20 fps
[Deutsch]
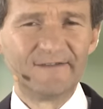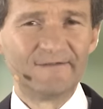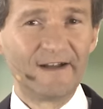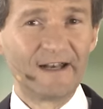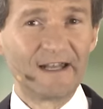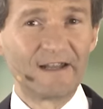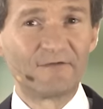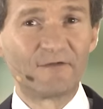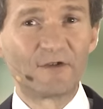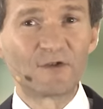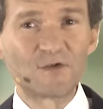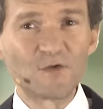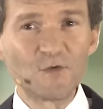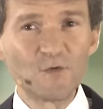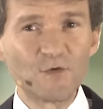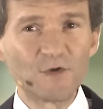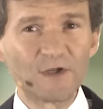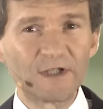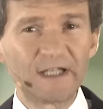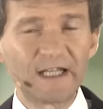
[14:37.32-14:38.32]
Weil ich
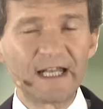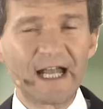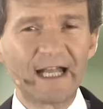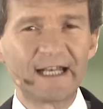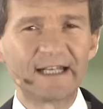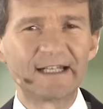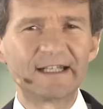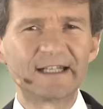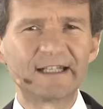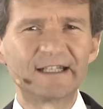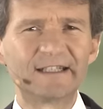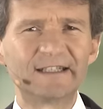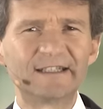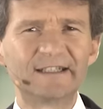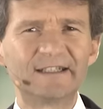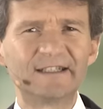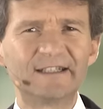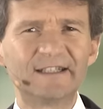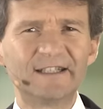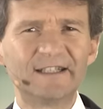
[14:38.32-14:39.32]
versuche, den anderen
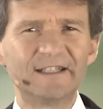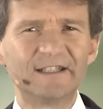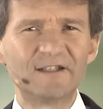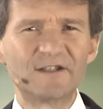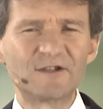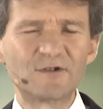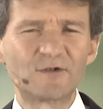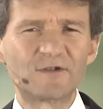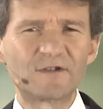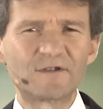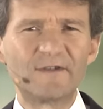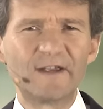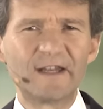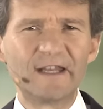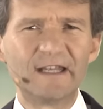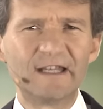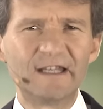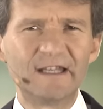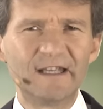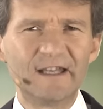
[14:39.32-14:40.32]
zu
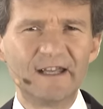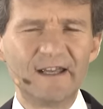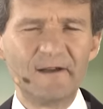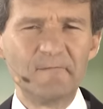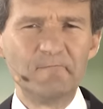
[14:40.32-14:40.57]
zwingen,